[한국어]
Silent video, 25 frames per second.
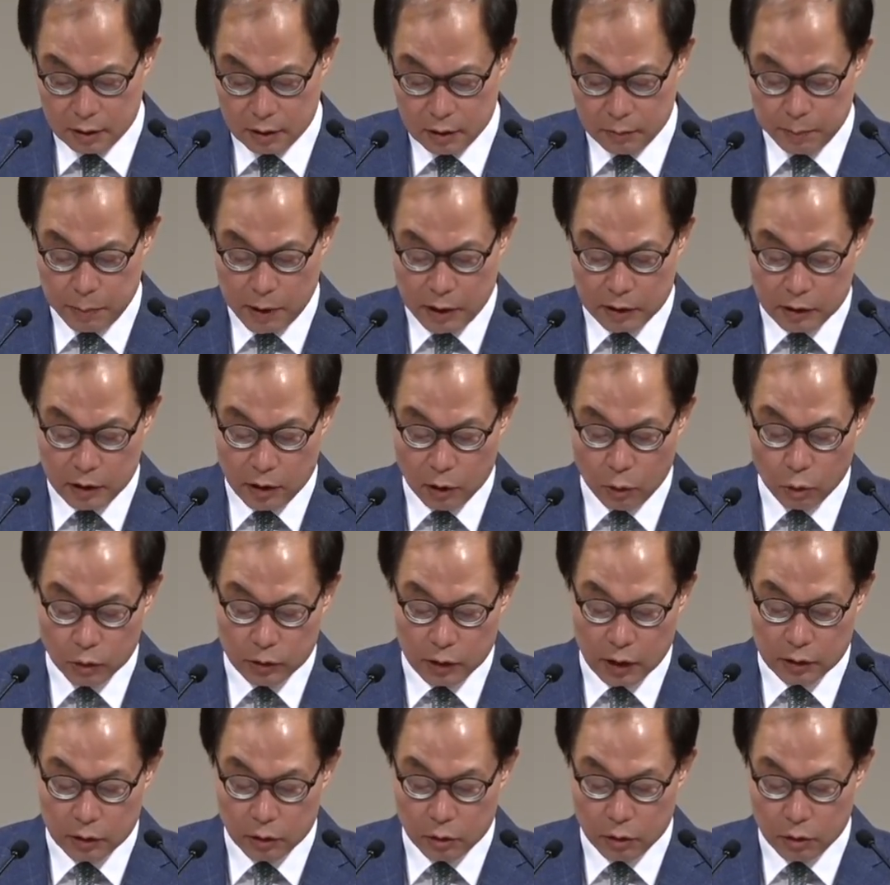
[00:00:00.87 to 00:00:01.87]
뜻밖의
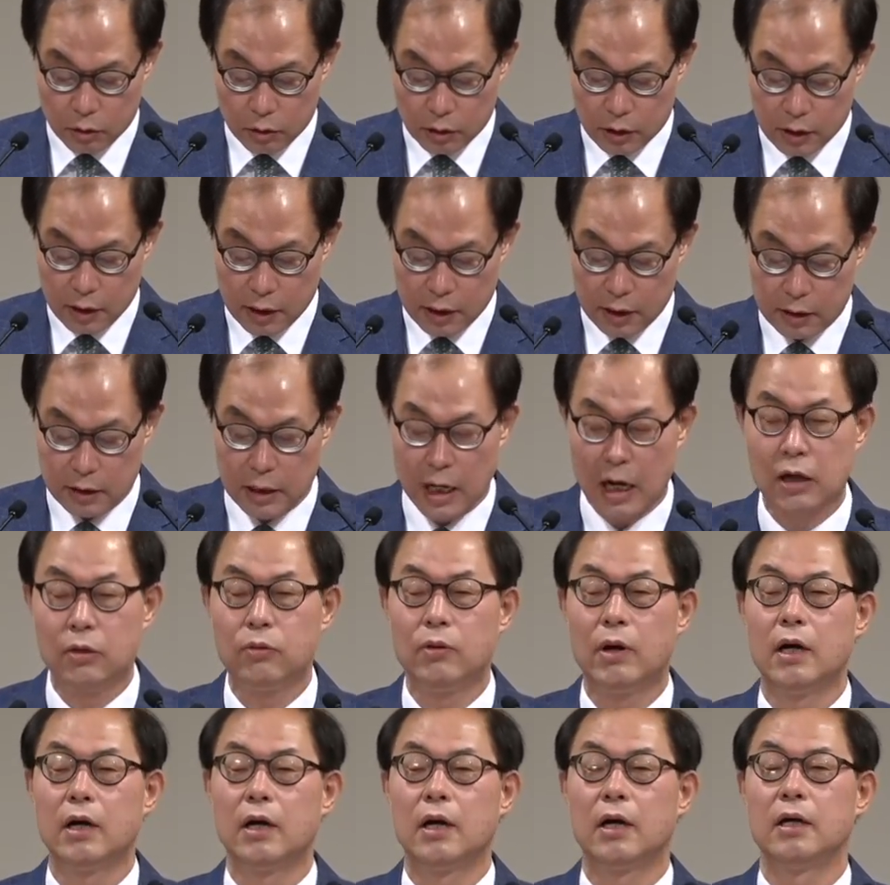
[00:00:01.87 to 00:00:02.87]
고난으로 인해
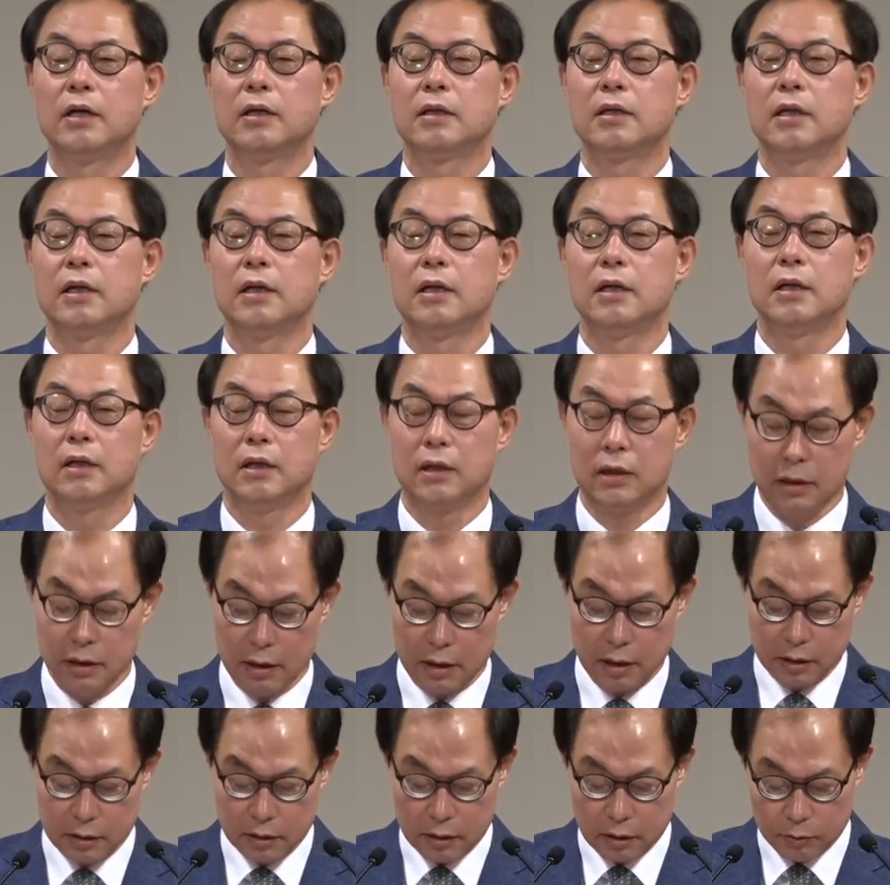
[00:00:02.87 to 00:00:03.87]
당황할
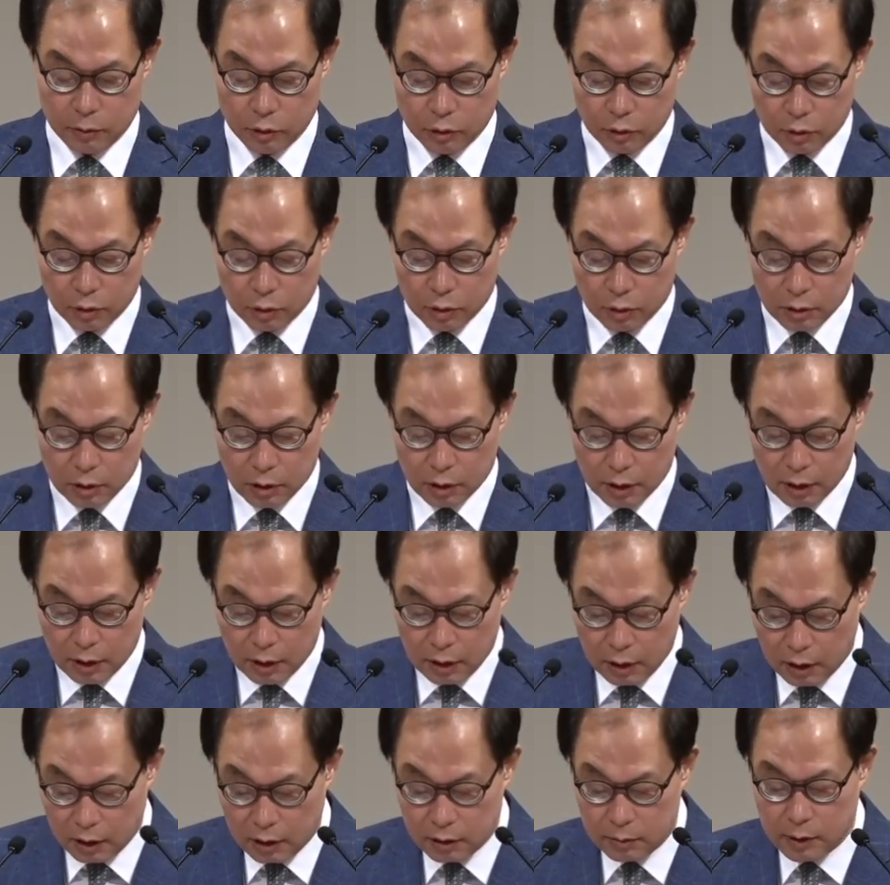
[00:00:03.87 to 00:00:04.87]
때라는 제목으로
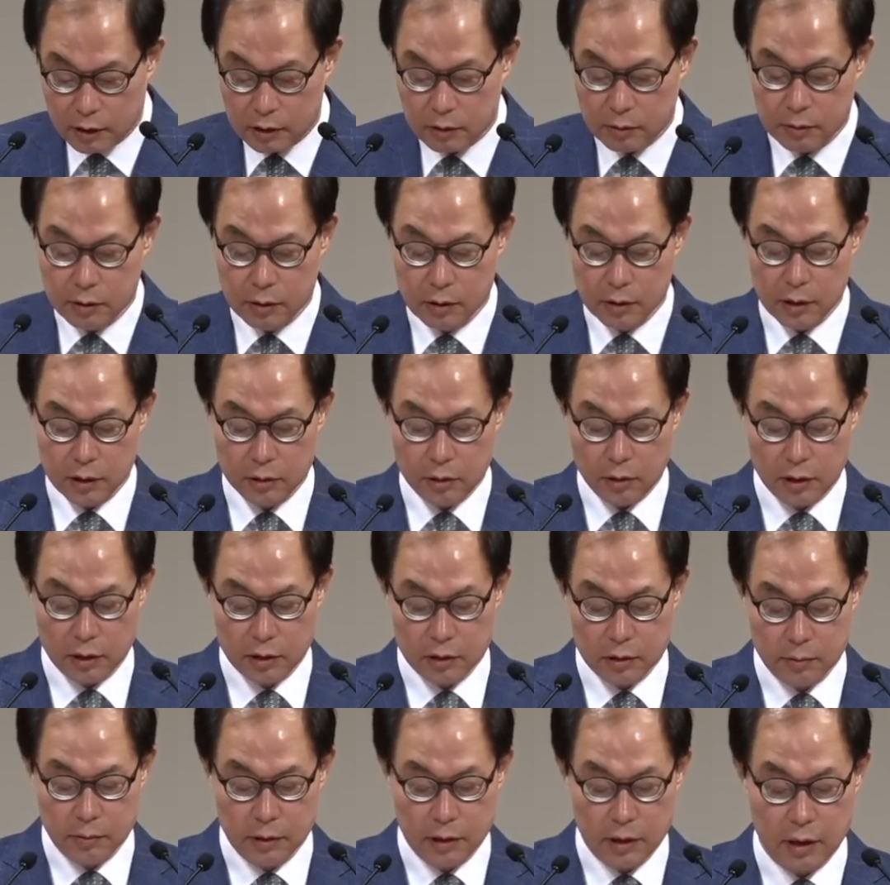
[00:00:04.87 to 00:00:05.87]
하나님 말씀 증거하도록
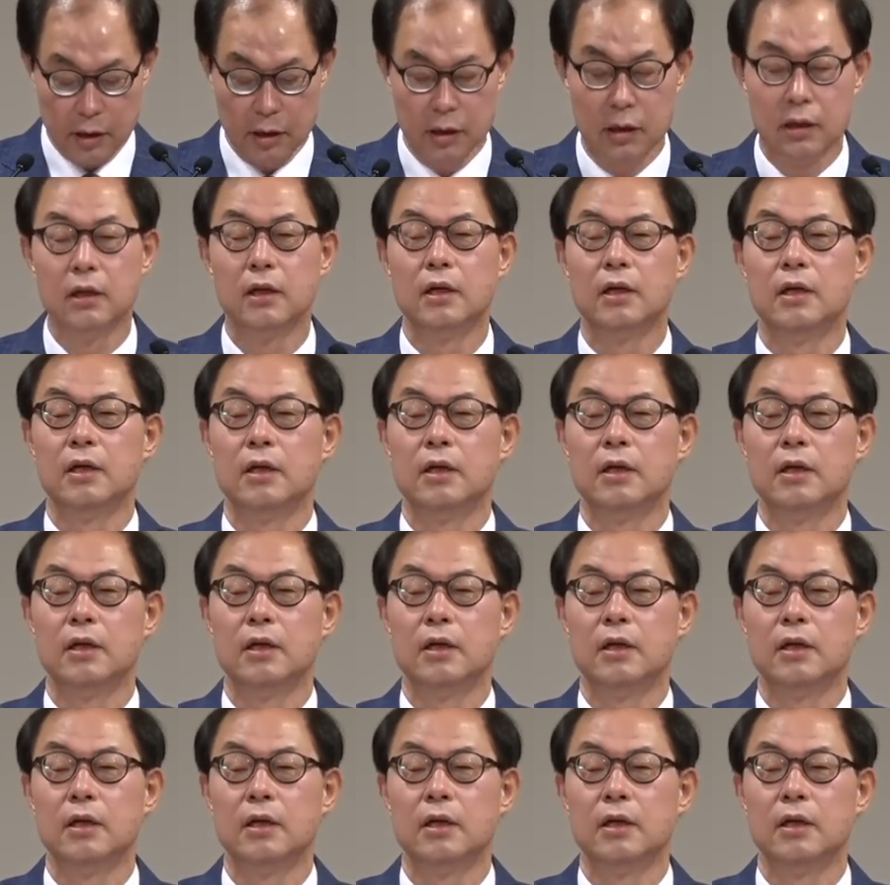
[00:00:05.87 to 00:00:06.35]
하겠습니다.